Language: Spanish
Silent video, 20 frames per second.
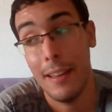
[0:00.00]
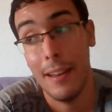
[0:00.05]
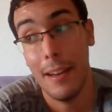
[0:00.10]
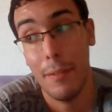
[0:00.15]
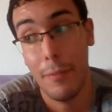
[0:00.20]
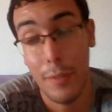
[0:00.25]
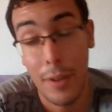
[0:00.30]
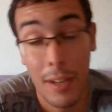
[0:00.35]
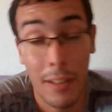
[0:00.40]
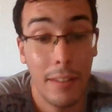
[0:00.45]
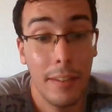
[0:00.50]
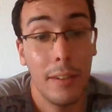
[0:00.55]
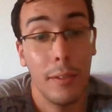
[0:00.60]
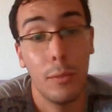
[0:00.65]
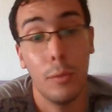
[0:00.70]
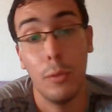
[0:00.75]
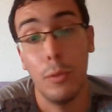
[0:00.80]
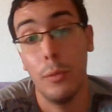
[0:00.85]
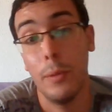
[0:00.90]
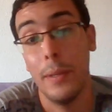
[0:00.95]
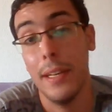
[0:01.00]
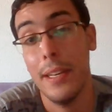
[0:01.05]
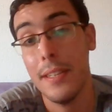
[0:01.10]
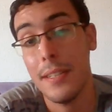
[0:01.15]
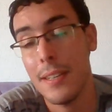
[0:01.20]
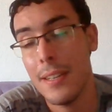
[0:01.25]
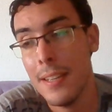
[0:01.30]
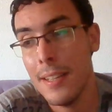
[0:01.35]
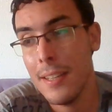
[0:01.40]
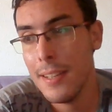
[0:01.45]
en el final del directo lo
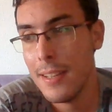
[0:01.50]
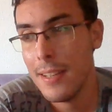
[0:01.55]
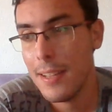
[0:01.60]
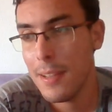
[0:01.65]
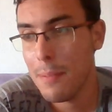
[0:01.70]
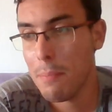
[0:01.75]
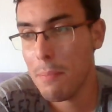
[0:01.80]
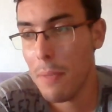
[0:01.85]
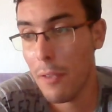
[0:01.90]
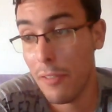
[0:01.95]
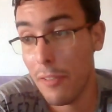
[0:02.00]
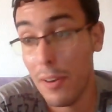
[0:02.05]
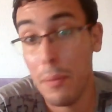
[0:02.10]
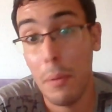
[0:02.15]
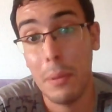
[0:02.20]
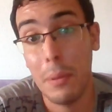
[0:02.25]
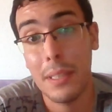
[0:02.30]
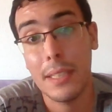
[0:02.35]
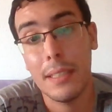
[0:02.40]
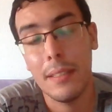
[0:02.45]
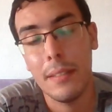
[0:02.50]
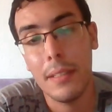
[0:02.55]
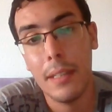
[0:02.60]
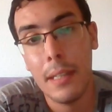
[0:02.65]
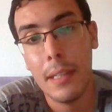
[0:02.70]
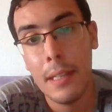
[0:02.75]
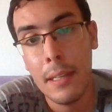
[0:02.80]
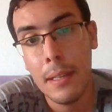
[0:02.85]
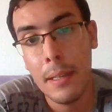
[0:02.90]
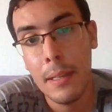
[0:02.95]
veréis, me flipé bastante.